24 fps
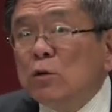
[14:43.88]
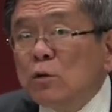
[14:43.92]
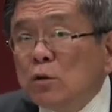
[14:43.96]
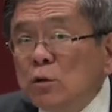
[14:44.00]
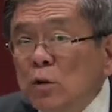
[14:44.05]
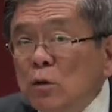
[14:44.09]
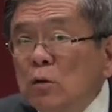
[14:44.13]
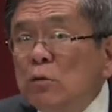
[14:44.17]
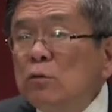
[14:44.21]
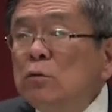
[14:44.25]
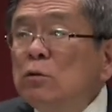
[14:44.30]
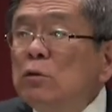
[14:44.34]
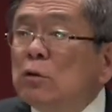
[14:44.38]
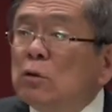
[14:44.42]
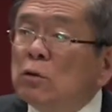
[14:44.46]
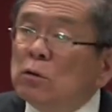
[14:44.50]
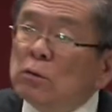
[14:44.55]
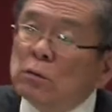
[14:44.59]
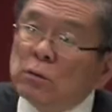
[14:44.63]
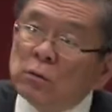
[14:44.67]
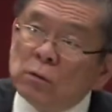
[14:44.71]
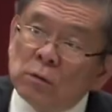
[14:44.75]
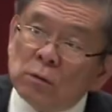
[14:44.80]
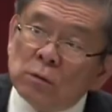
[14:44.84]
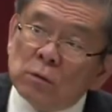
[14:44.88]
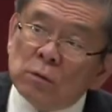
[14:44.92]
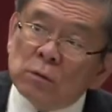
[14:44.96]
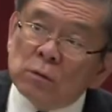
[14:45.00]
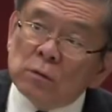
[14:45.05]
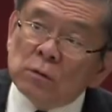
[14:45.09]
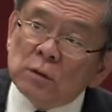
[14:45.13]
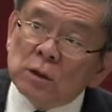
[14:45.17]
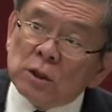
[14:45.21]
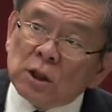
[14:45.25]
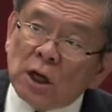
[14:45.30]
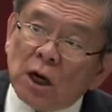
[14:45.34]
都有
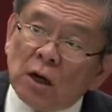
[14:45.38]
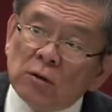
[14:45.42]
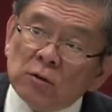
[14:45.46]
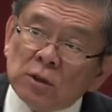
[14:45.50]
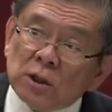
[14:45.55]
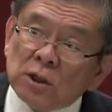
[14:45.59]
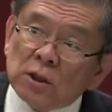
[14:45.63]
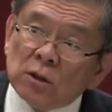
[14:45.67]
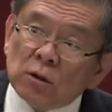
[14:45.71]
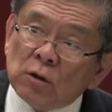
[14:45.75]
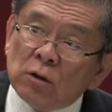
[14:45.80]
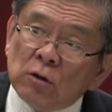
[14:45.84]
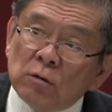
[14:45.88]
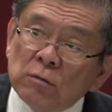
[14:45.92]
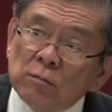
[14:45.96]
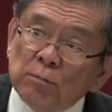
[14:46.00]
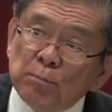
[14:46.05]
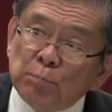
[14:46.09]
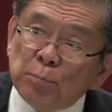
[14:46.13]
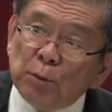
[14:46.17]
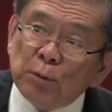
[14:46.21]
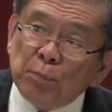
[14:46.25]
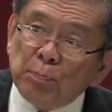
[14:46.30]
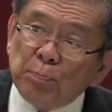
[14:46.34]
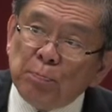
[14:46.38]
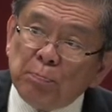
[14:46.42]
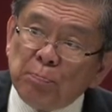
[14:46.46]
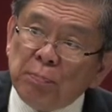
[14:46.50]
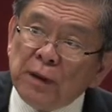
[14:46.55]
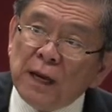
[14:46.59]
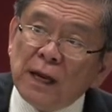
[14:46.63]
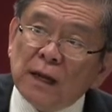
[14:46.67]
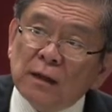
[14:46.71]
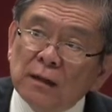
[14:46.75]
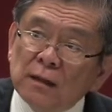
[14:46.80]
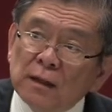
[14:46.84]
超时空不
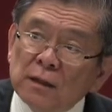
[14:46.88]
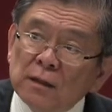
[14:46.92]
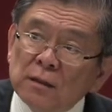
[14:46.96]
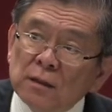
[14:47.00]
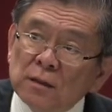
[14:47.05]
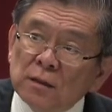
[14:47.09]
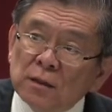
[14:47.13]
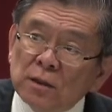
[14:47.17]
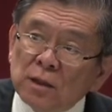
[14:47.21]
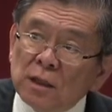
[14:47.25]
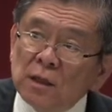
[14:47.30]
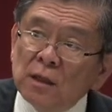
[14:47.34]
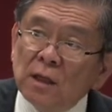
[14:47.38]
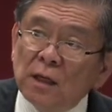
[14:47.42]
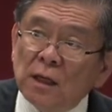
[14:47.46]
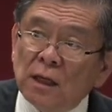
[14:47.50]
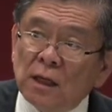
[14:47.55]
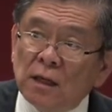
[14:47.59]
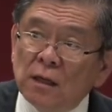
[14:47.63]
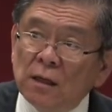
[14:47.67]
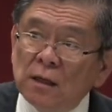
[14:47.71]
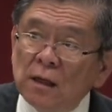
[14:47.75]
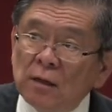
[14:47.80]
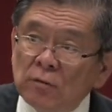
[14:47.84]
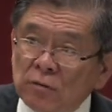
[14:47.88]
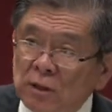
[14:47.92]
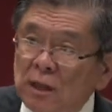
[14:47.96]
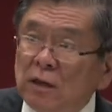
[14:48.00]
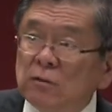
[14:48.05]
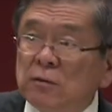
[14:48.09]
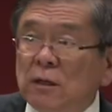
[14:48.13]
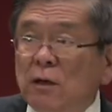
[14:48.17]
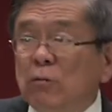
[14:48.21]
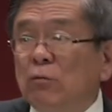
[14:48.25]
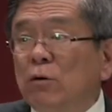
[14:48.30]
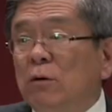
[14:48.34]
变的真理要
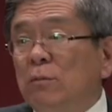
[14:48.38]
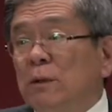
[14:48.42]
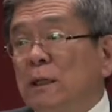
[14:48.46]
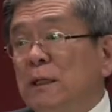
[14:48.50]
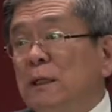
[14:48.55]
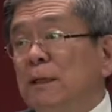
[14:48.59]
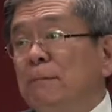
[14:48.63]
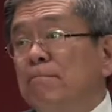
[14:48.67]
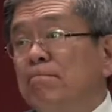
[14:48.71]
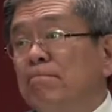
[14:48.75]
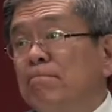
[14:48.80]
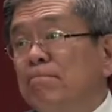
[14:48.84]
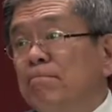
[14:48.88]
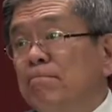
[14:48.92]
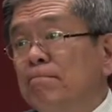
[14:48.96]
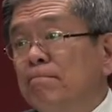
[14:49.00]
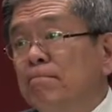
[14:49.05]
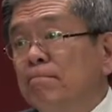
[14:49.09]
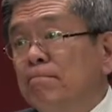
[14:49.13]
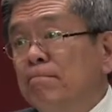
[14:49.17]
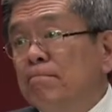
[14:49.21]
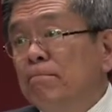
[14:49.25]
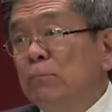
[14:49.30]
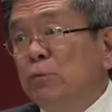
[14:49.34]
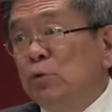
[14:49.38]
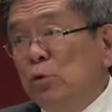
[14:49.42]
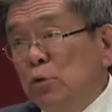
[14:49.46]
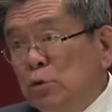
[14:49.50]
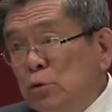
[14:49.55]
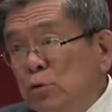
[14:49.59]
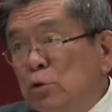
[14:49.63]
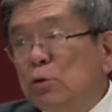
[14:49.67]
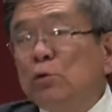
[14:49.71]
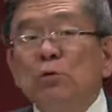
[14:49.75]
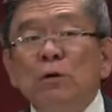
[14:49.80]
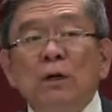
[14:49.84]
教导我们的，从
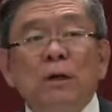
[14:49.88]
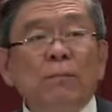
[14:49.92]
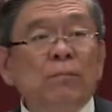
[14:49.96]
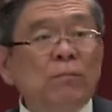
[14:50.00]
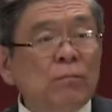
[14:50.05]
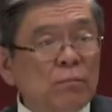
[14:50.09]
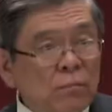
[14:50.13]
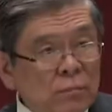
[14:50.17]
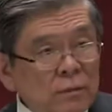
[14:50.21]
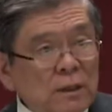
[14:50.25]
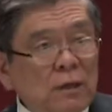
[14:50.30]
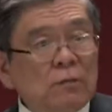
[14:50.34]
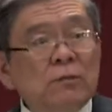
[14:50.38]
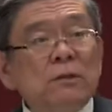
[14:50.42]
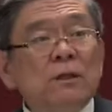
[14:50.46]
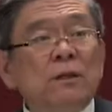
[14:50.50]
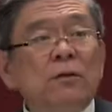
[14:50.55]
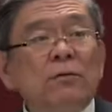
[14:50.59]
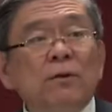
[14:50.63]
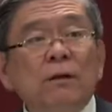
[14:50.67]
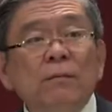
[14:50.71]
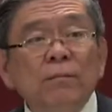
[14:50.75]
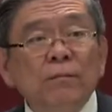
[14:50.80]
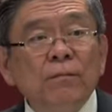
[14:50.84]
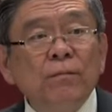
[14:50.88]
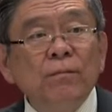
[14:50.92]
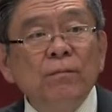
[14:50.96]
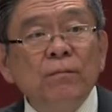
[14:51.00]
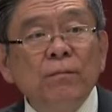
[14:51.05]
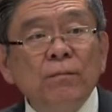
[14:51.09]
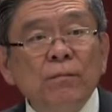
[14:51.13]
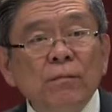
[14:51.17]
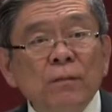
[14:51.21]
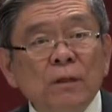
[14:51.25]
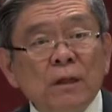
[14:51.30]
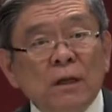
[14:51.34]
旧约到新约，
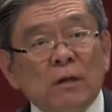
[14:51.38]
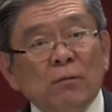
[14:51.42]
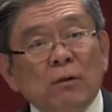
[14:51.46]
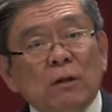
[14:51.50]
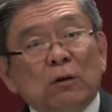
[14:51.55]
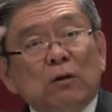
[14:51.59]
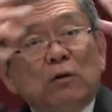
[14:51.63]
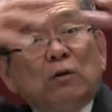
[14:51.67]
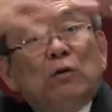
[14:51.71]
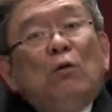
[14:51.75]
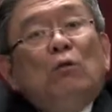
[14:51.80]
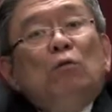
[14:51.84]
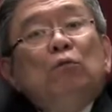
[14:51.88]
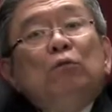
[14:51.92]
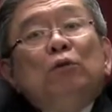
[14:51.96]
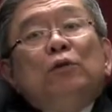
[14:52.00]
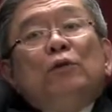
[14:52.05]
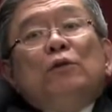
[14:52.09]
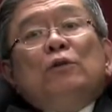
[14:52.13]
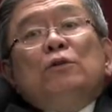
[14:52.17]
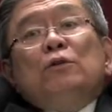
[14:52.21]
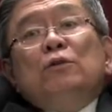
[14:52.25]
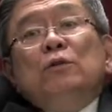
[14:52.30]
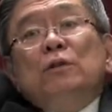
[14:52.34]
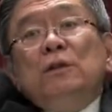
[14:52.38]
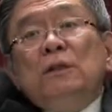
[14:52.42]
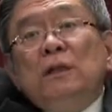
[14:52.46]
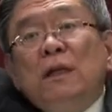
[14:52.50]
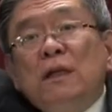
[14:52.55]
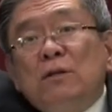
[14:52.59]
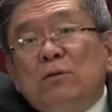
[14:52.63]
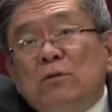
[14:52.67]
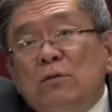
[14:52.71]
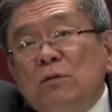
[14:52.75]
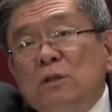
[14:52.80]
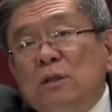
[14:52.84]
因为都是
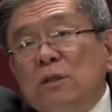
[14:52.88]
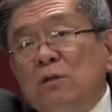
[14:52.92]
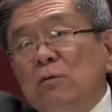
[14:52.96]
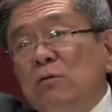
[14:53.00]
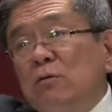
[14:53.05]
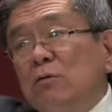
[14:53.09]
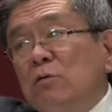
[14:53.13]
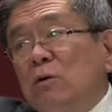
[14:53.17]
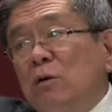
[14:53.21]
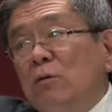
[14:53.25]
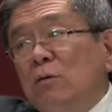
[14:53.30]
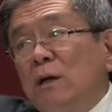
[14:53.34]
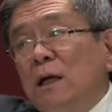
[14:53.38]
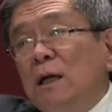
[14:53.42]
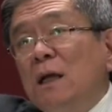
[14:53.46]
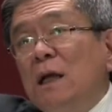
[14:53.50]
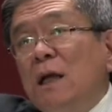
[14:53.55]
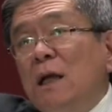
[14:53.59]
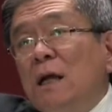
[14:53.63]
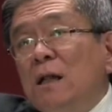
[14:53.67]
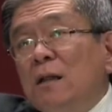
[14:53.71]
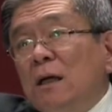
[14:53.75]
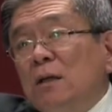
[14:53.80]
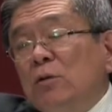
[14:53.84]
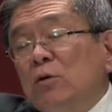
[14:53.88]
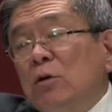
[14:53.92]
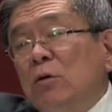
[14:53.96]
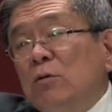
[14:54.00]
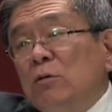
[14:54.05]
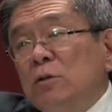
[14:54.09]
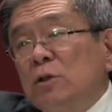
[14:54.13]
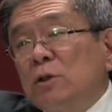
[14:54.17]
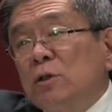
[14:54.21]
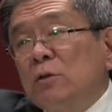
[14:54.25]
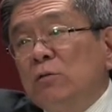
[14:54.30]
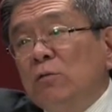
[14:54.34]
耶稣基督作为他
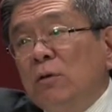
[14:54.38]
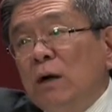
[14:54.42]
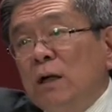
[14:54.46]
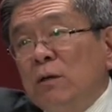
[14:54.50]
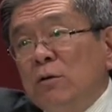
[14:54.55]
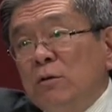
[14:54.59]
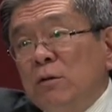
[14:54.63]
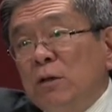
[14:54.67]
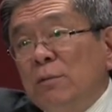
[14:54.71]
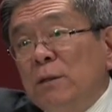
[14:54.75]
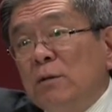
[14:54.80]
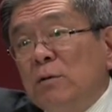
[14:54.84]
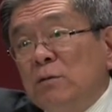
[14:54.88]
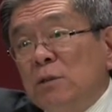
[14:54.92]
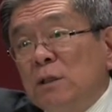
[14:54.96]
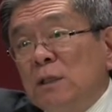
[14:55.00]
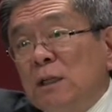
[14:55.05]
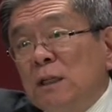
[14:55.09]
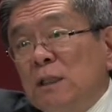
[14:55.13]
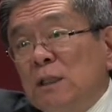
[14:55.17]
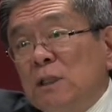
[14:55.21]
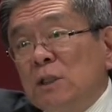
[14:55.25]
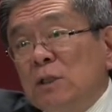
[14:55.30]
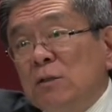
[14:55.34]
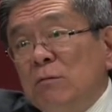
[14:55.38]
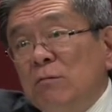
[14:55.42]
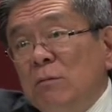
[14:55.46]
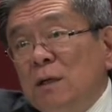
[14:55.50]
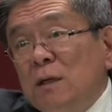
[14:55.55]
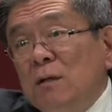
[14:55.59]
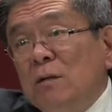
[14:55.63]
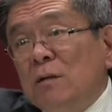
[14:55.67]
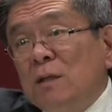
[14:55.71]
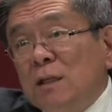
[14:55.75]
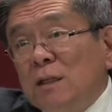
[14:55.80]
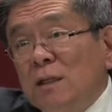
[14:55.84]
统治万有，特别统治他子
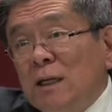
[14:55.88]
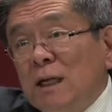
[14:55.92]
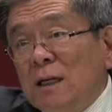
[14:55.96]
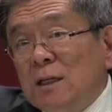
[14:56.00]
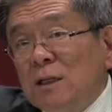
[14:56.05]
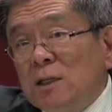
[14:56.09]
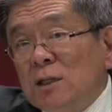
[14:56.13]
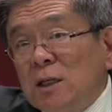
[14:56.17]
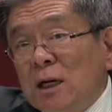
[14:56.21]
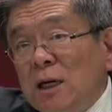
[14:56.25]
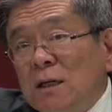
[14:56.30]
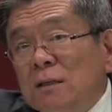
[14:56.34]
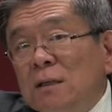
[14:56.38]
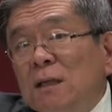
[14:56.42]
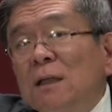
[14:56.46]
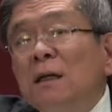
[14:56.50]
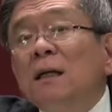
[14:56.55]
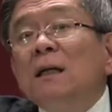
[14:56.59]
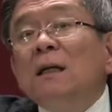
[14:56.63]
民的典章，